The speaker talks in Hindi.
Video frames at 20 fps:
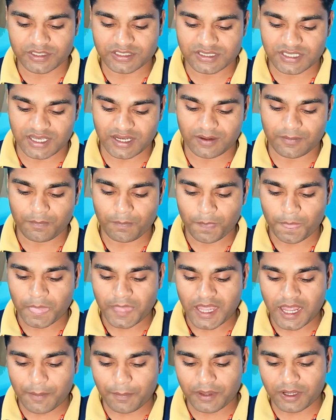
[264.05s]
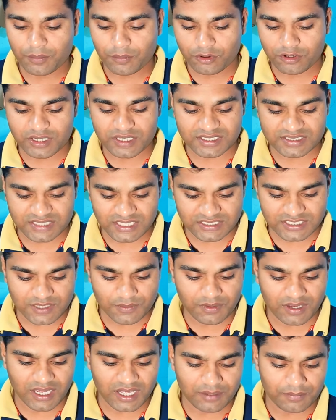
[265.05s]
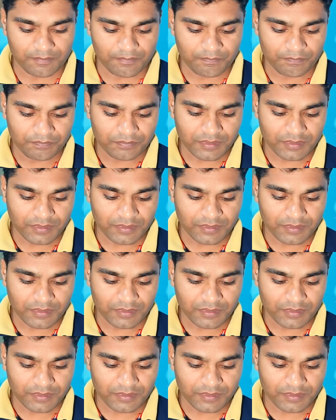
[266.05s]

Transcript: विषयक अपर मुख्य सचिव कार